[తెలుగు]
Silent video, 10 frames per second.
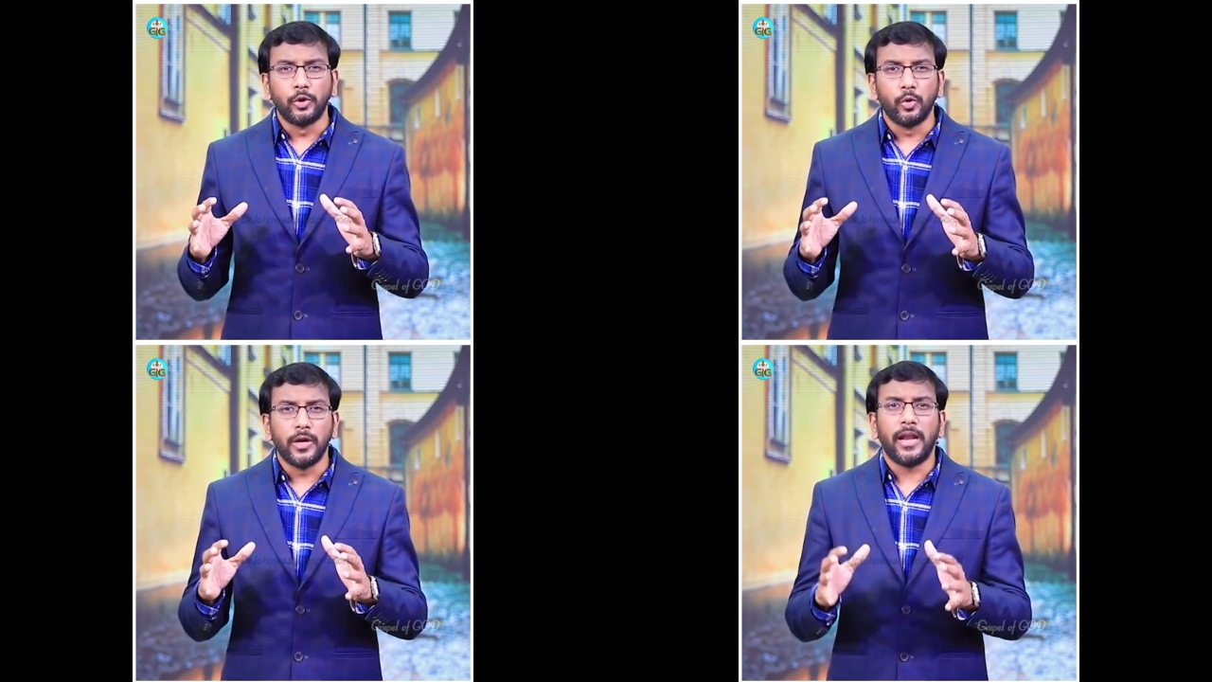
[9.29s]

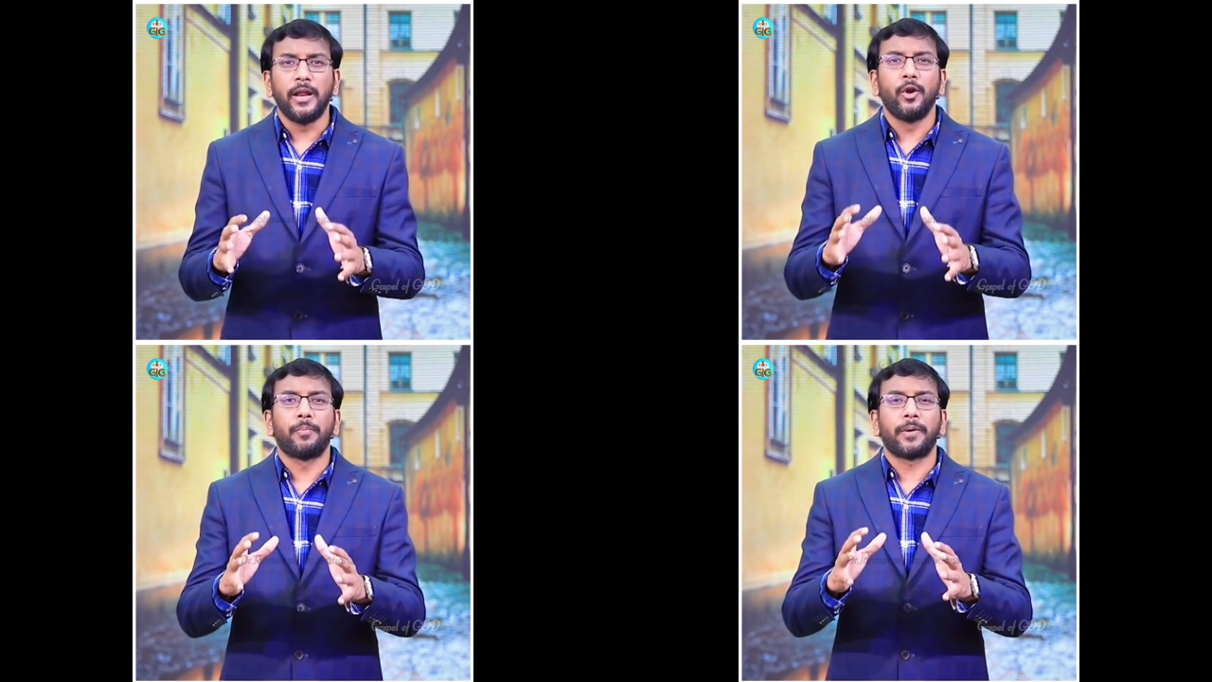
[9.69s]
ఎదురు
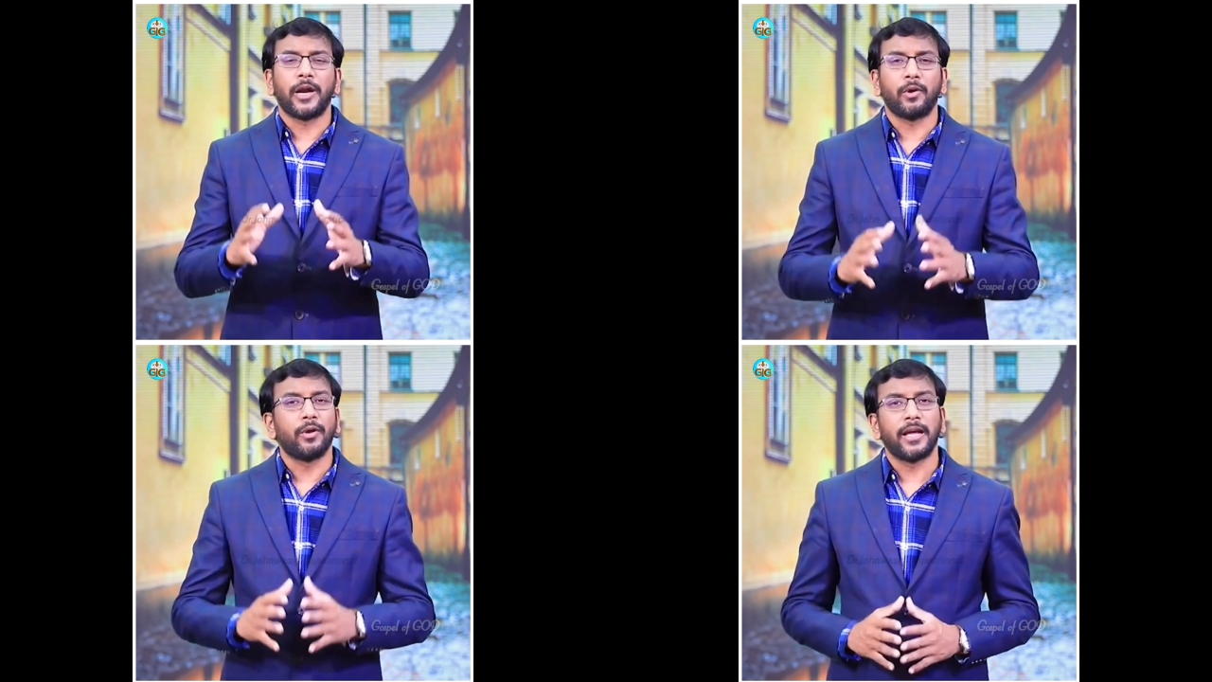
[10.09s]
గాలిలో
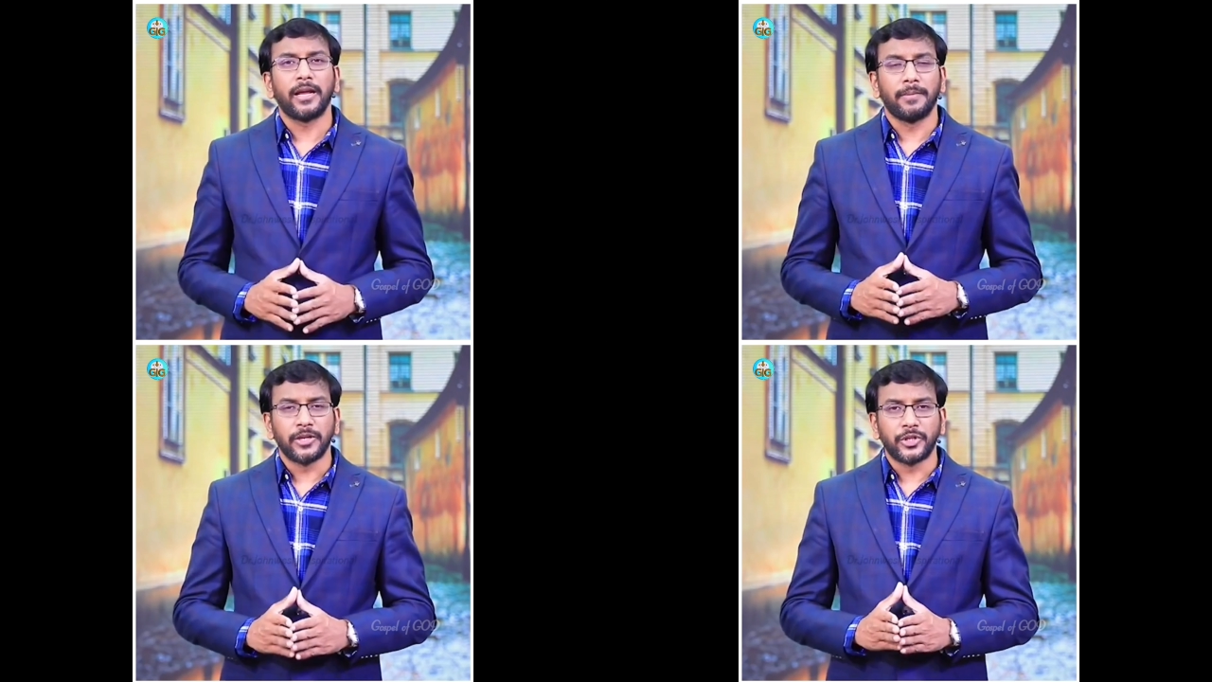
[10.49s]

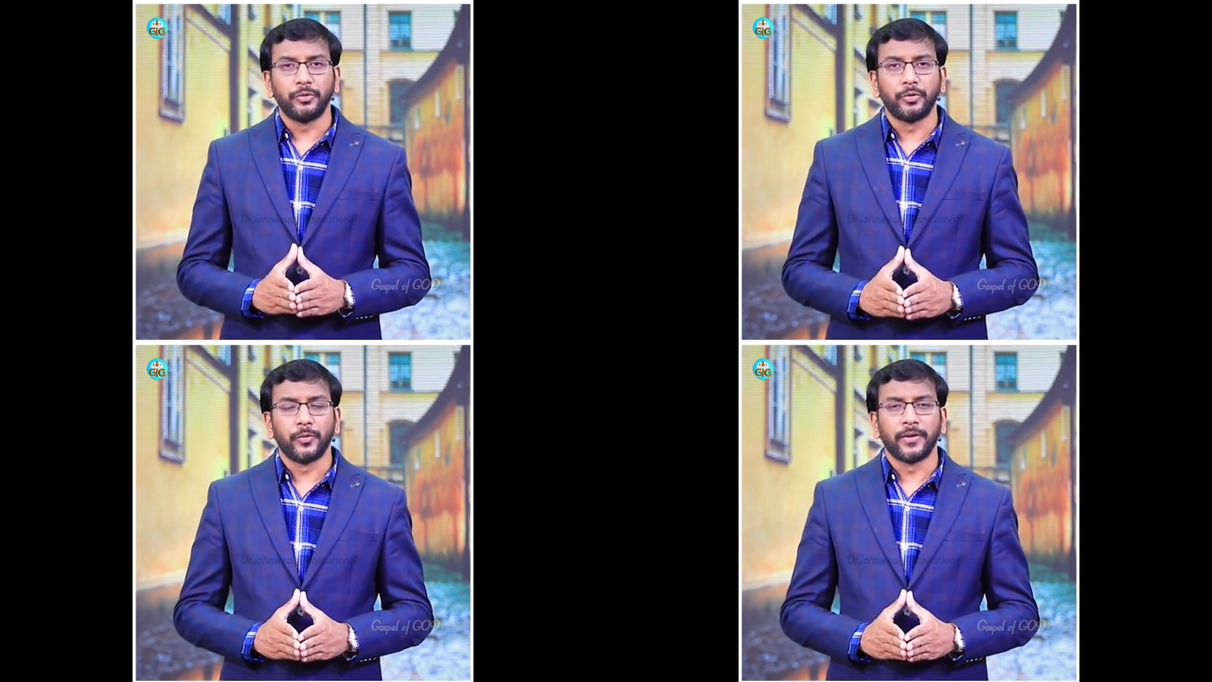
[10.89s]
ప్రయాణంలాగే మా
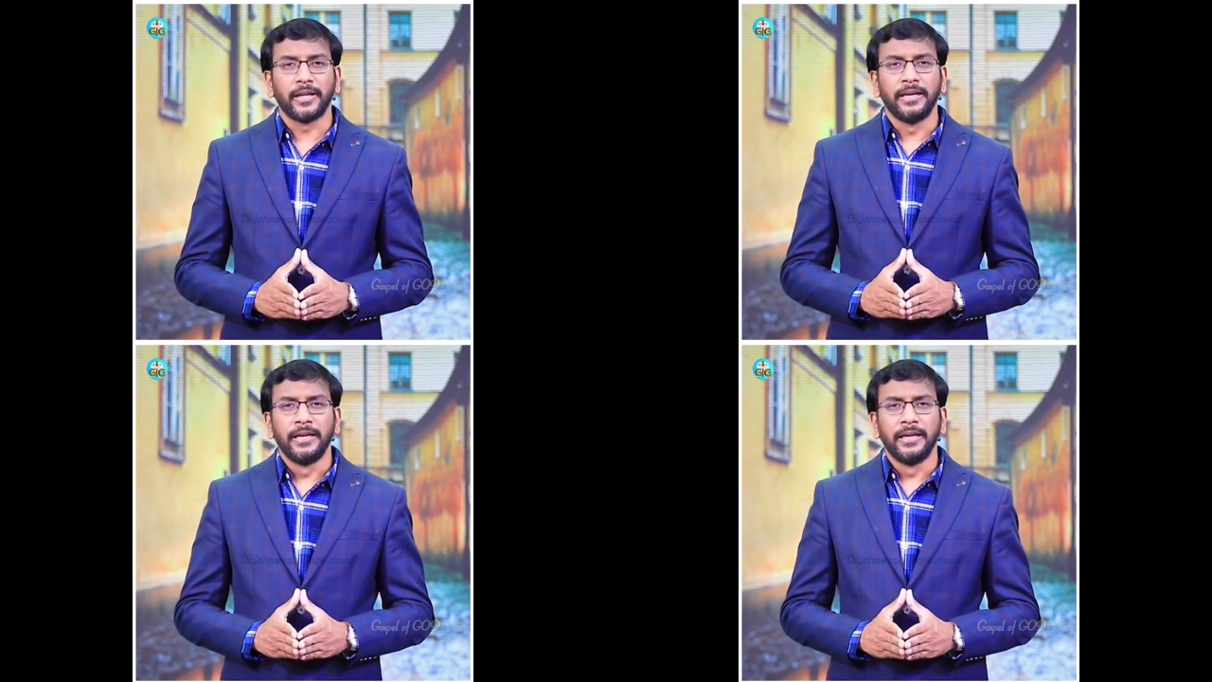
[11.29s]
జీవితం ఉంది